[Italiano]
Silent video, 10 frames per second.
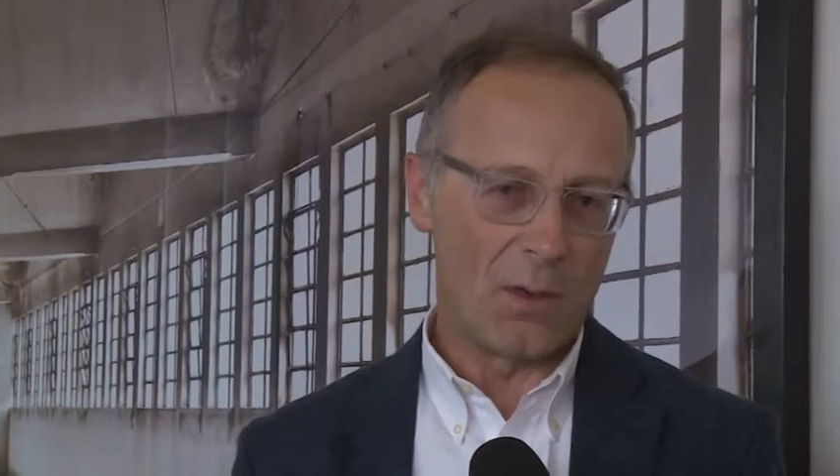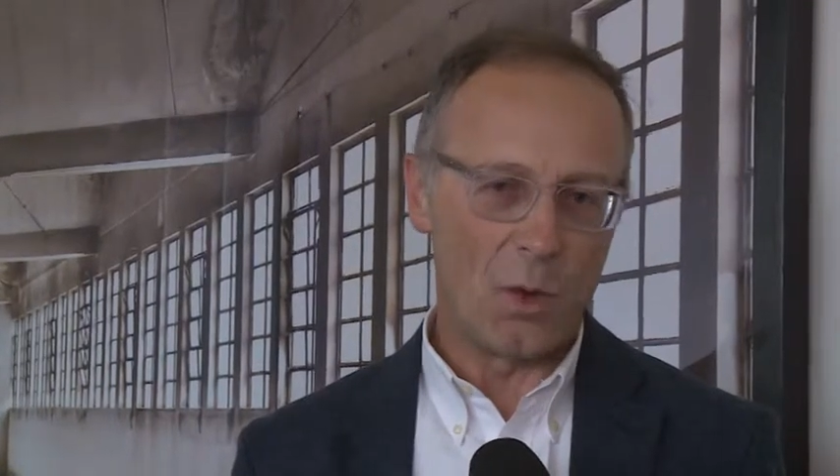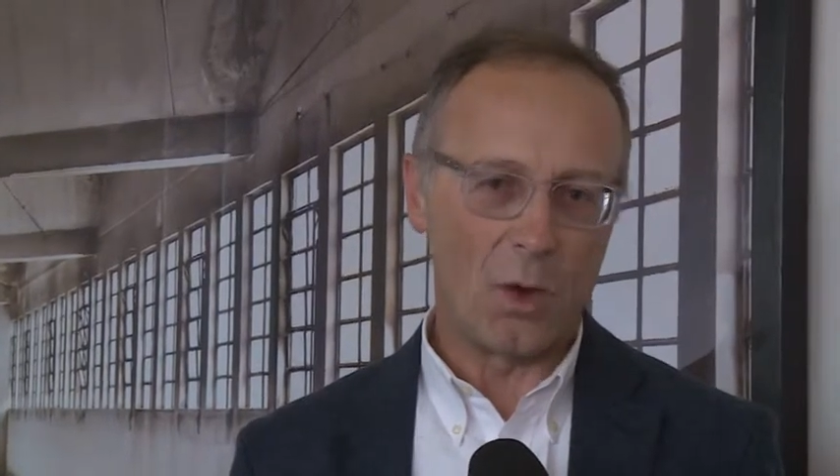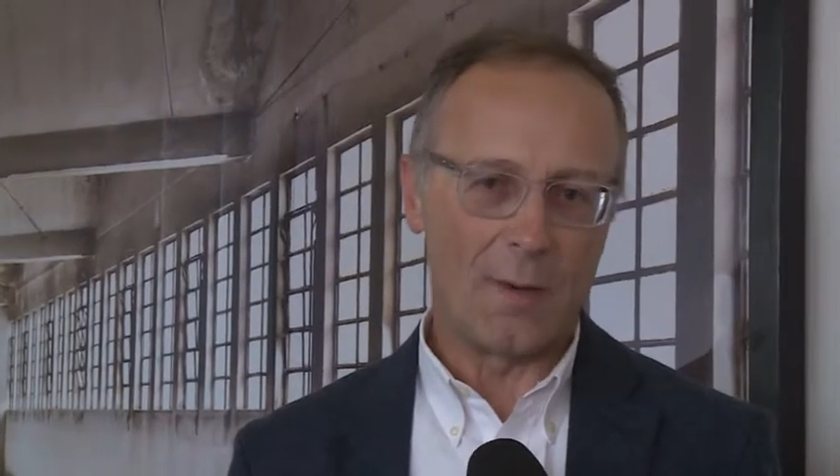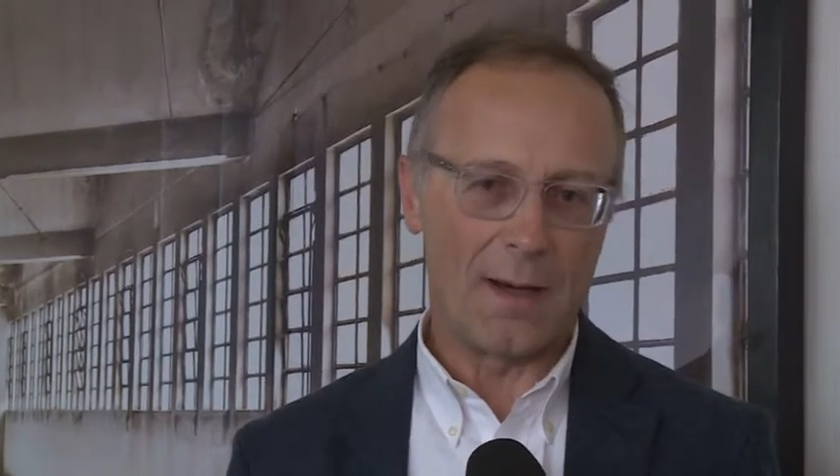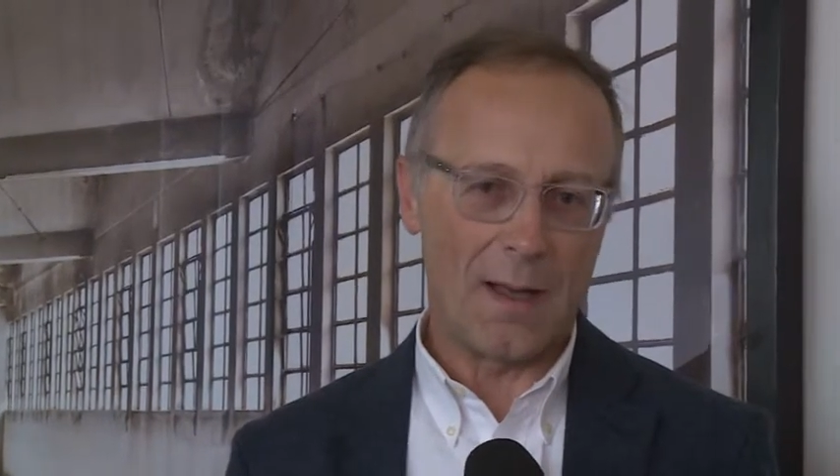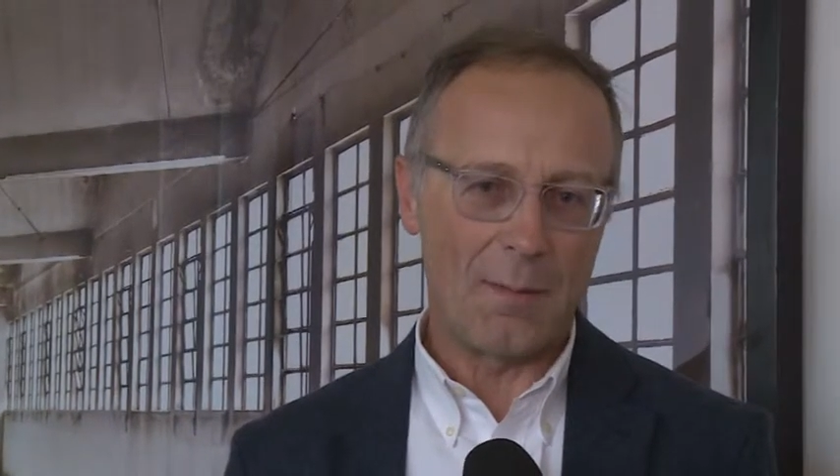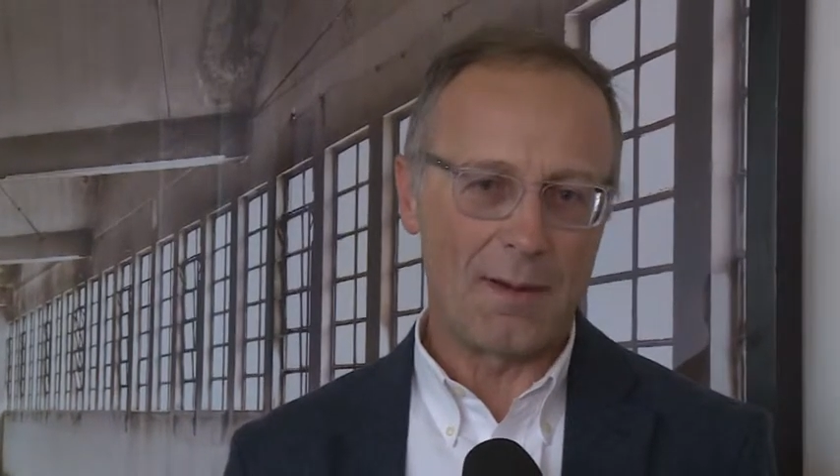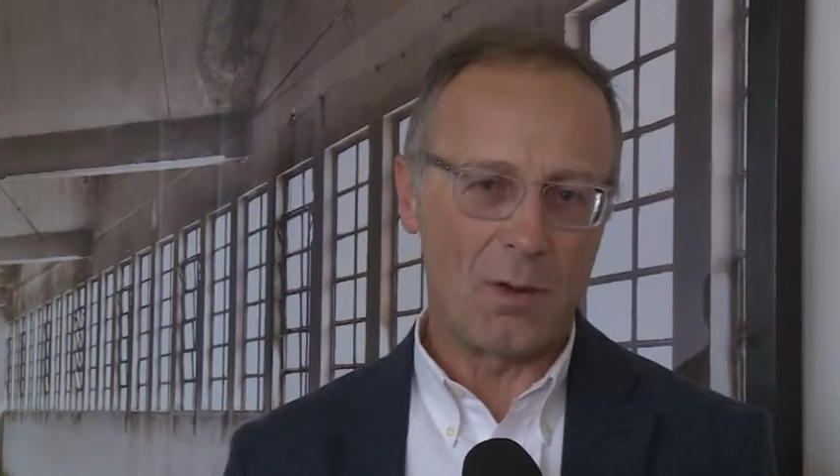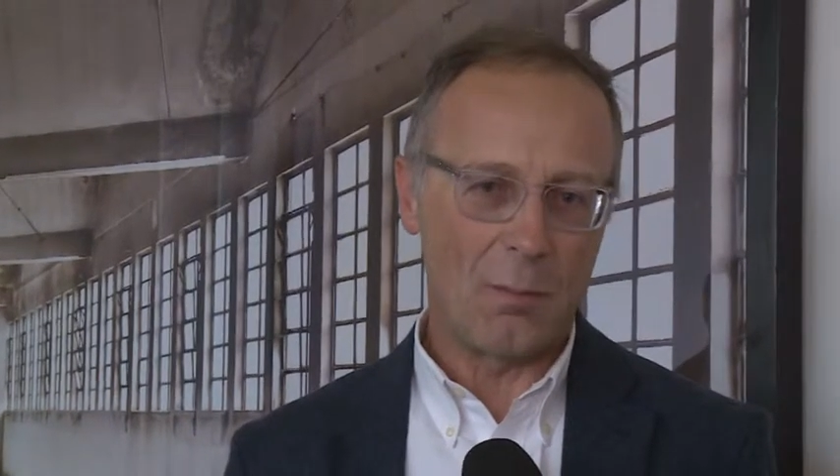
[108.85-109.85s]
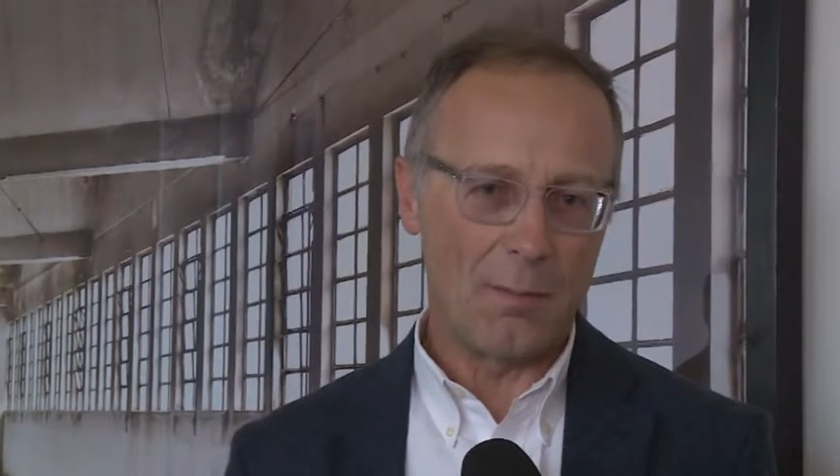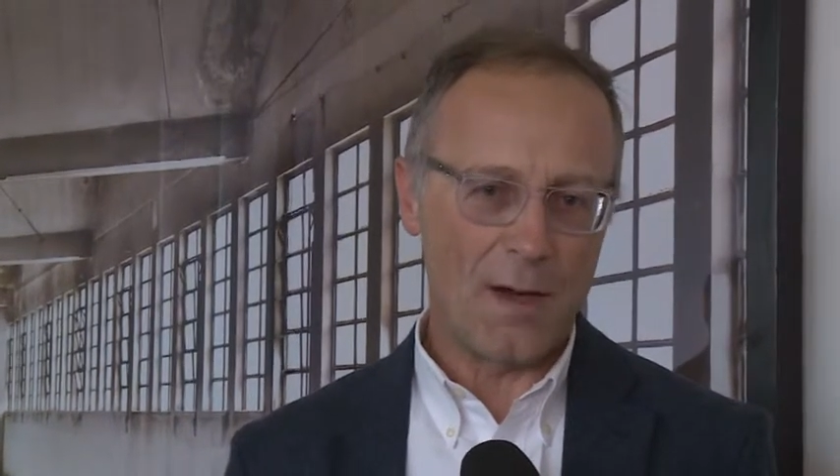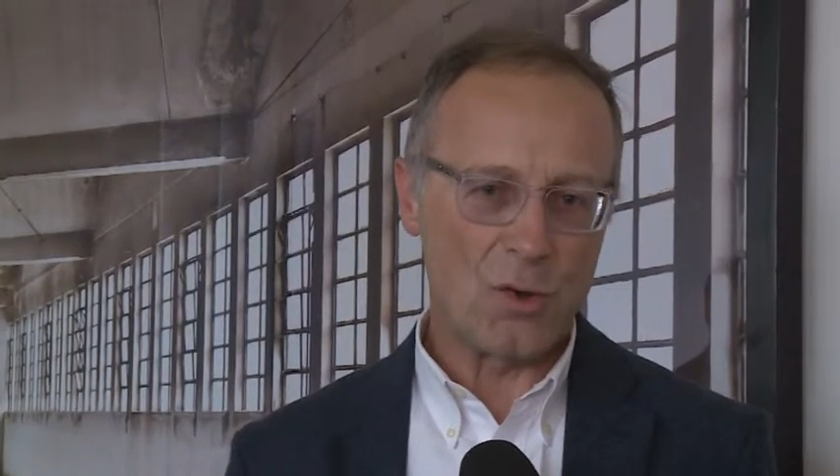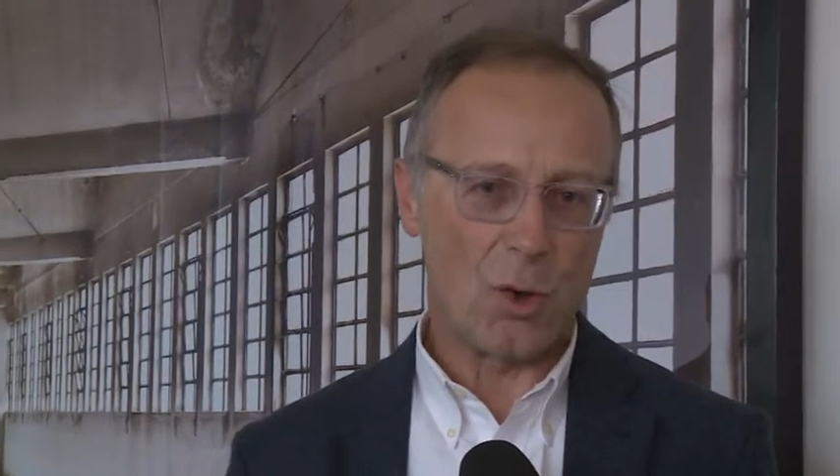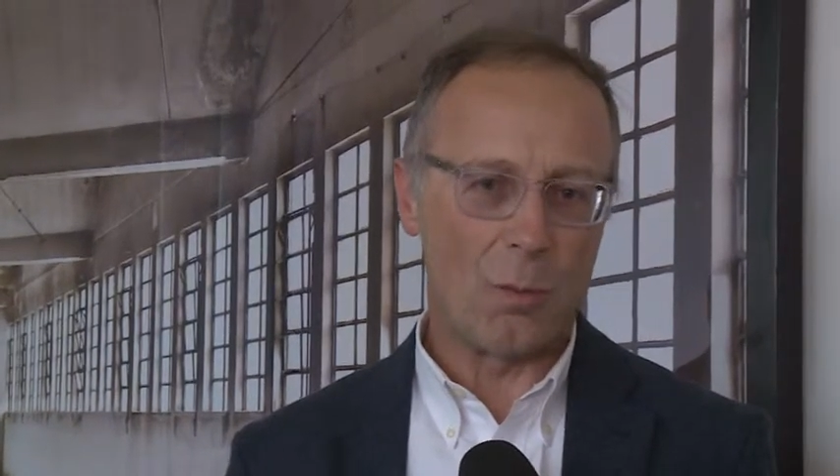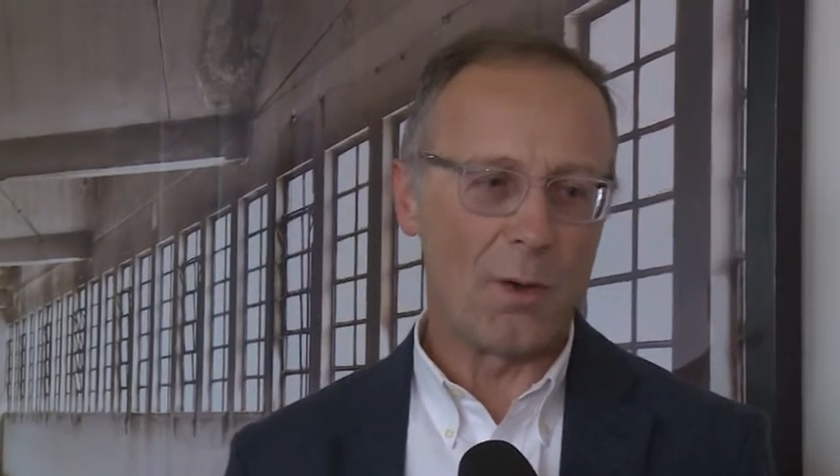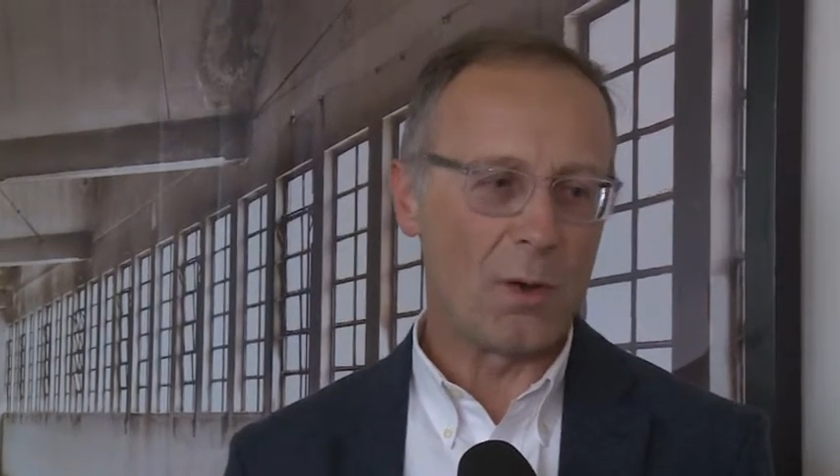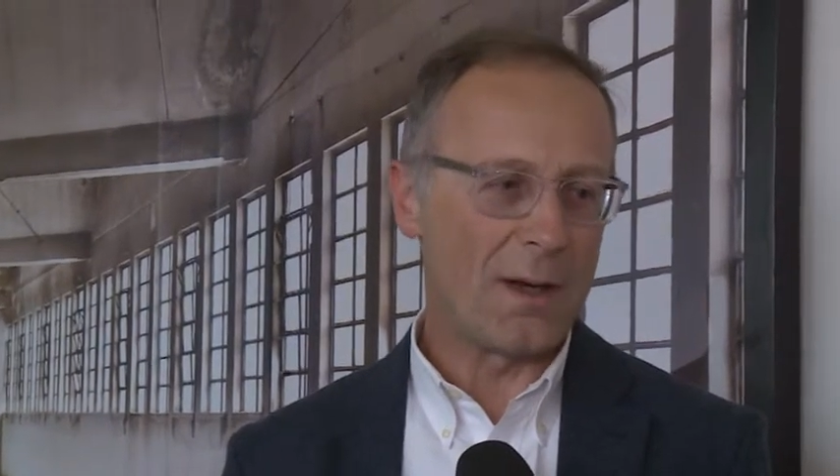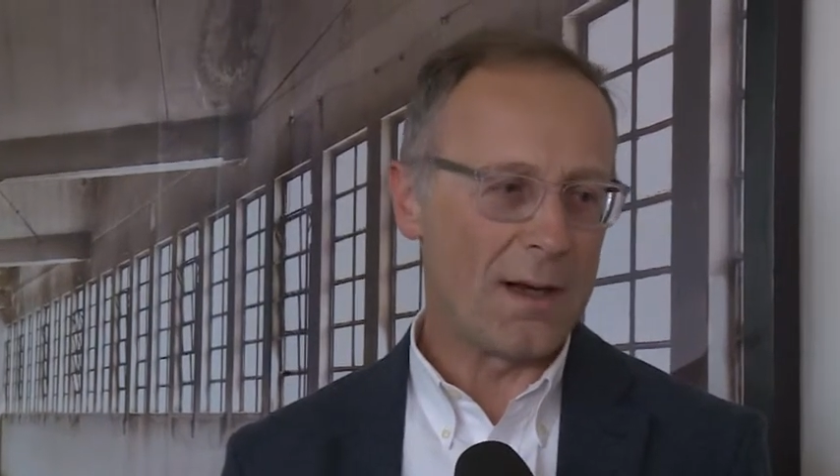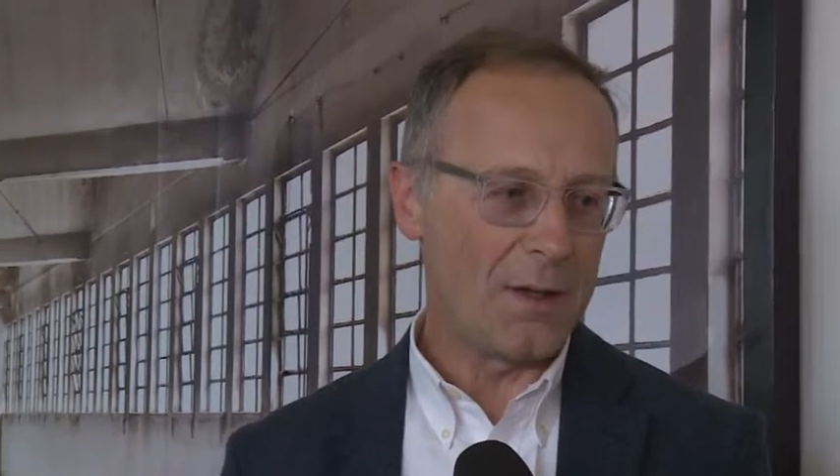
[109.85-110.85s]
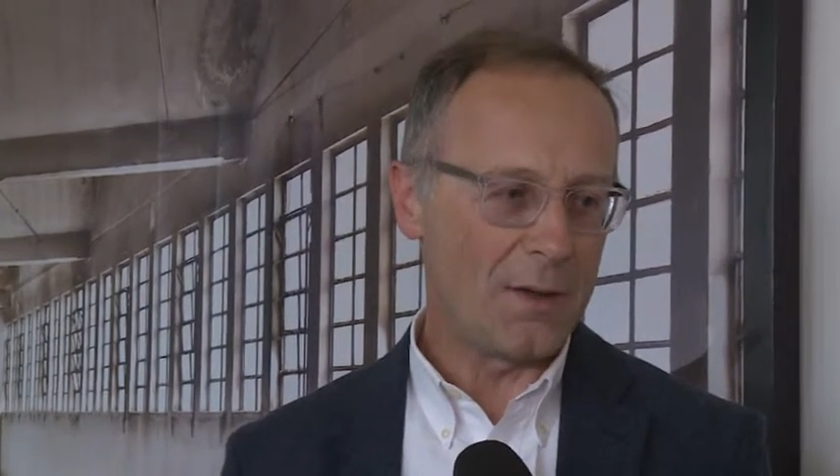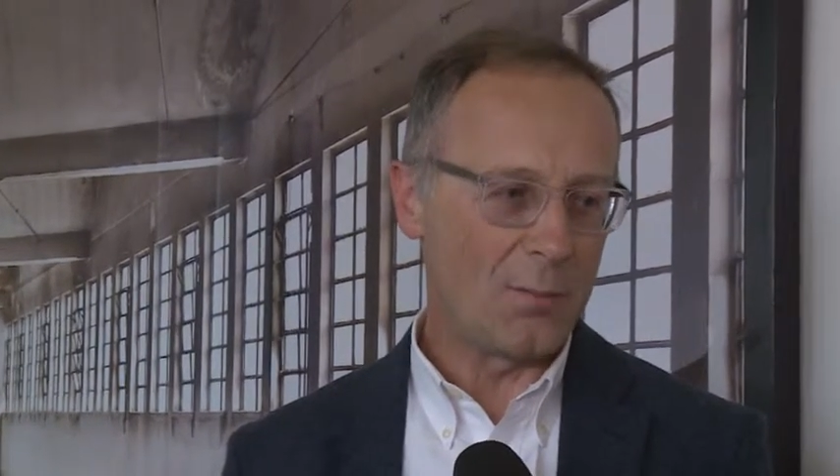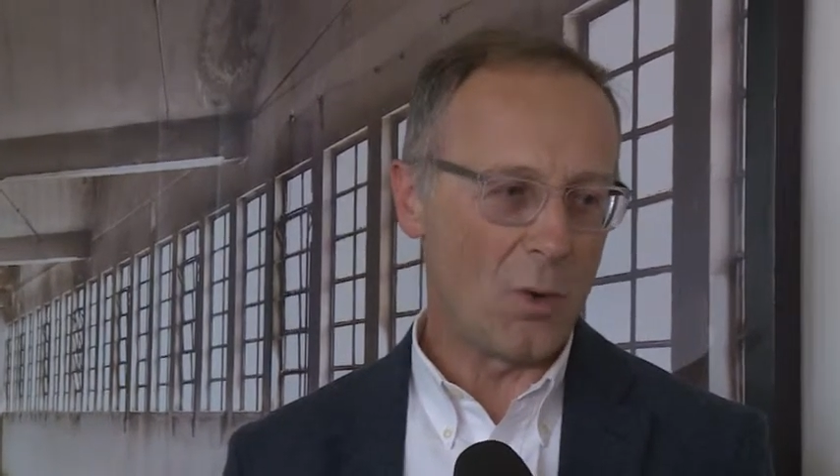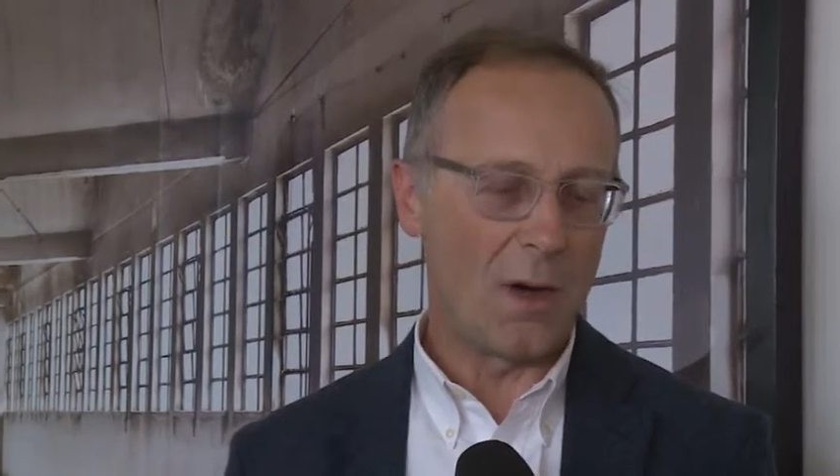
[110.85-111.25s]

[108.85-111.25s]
Noi come Camera di Commercio, come organismo,